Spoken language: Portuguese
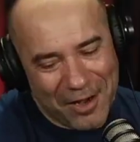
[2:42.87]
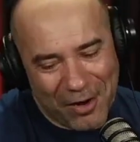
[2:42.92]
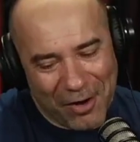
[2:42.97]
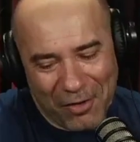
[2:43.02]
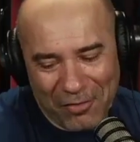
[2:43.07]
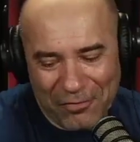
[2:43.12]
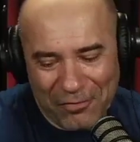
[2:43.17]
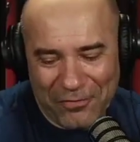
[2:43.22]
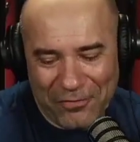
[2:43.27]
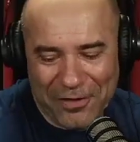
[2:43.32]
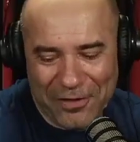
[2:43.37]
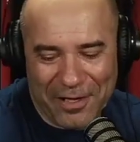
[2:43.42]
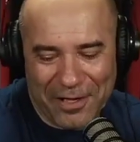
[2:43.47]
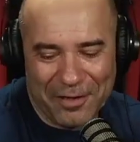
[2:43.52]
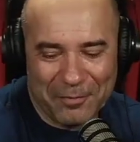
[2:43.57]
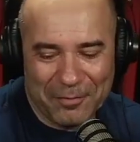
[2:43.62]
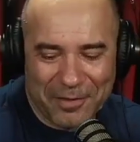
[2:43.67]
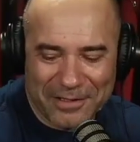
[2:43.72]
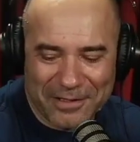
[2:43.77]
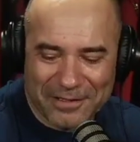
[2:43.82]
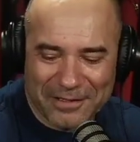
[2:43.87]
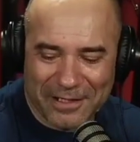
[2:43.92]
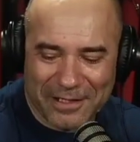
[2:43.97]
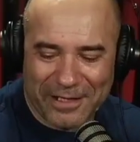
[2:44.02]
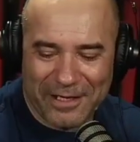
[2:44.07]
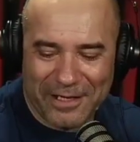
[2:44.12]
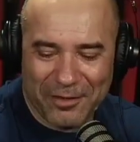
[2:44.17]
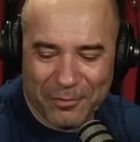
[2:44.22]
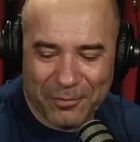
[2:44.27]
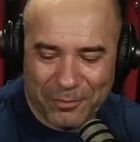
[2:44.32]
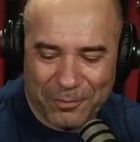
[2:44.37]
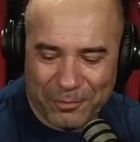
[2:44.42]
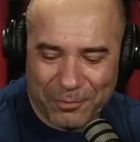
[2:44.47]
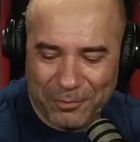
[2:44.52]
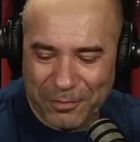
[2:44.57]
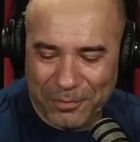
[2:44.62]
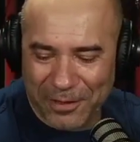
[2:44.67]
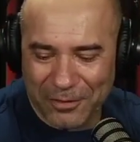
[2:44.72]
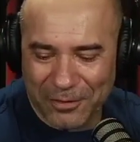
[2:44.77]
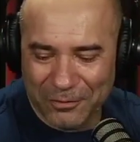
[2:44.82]
Ouvi, mas aí eu
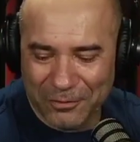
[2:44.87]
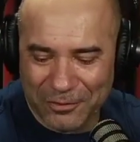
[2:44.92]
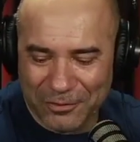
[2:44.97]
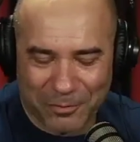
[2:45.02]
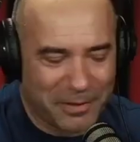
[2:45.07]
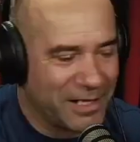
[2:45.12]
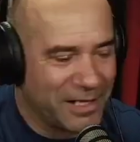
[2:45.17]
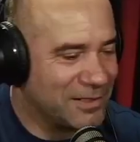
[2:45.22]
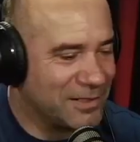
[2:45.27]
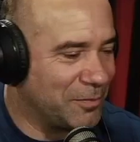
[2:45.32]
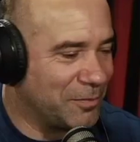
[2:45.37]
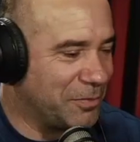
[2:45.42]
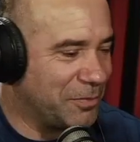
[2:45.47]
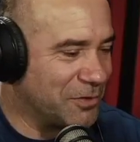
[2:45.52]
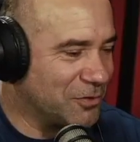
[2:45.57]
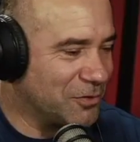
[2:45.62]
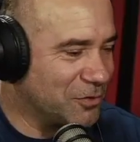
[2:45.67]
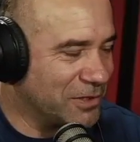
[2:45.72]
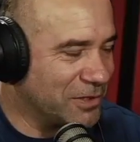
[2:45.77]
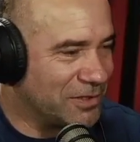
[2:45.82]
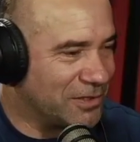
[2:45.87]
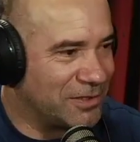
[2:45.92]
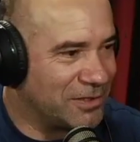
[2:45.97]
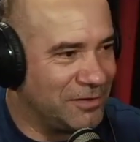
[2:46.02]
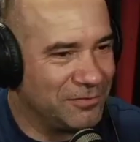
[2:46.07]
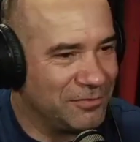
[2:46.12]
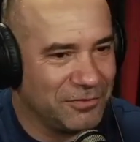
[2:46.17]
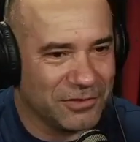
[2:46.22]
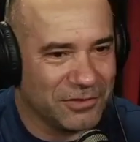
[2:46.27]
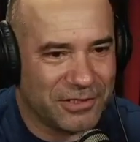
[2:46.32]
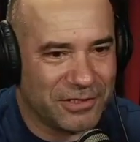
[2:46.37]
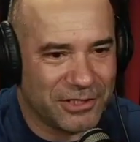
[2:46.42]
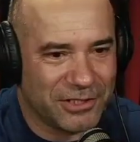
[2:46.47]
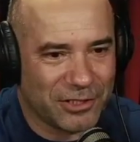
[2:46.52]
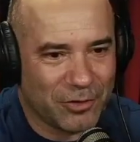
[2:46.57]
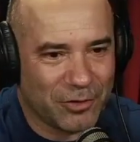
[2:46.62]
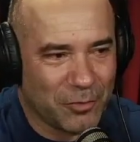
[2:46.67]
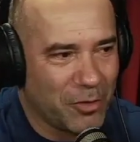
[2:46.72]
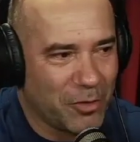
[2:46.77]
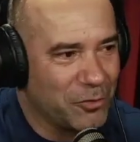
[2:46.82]
pergunto para essa pessoa assim: você já
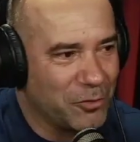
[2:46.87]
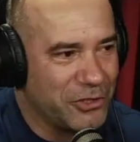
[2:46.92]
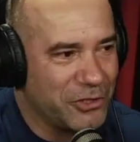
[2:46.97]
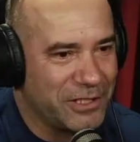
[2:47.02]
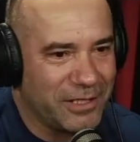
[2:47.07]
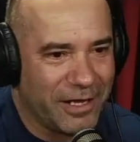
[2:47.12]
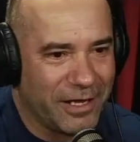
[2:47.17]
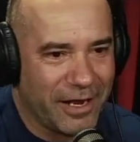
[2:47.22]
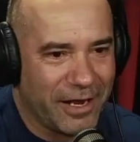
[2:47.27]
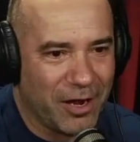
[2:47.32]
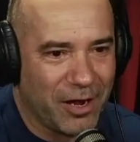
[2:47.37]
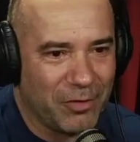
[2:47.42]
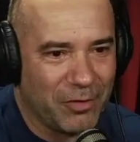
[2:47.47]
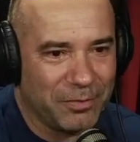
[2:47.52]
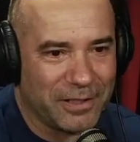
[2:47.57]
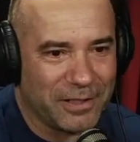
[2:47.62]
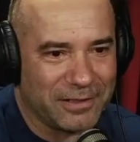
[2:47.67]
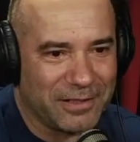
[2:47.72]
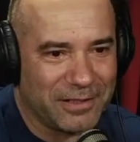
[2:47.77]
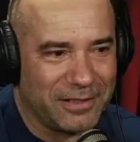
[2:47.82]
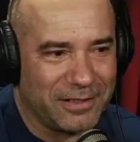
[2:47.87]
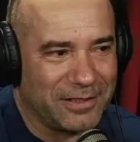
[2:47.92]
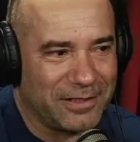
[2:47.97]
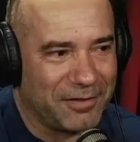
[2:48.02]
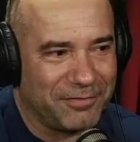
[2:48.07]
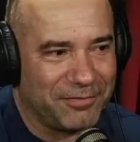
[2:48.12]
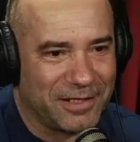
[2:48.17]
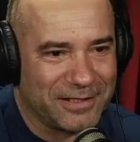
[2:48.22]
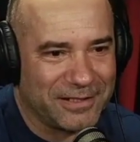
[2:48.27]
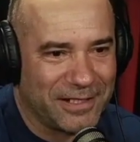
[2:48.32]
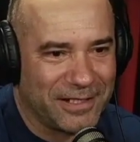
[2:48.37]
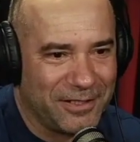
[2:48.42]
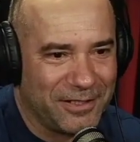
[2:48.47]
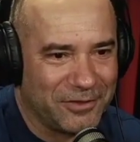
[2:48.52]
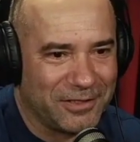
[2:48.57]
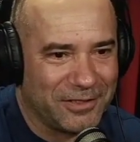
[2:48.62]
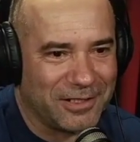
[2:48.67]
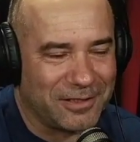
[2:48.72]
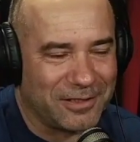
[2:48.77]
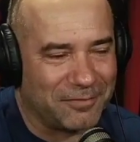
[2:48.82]
tomou uma mordida real para tentar fazer isso
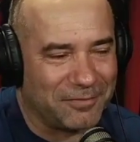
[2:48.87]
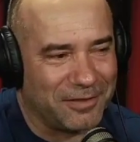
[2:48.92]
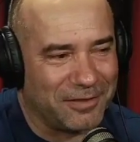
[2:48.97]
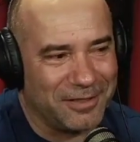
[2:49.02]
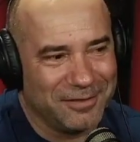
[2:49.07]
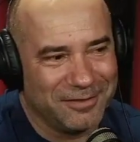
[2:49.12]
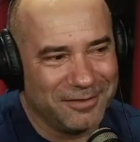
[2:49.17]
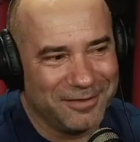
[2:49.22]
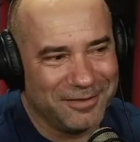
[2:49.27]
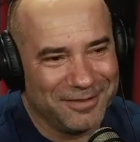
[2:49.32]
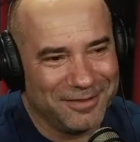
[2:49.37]
que você tá falando?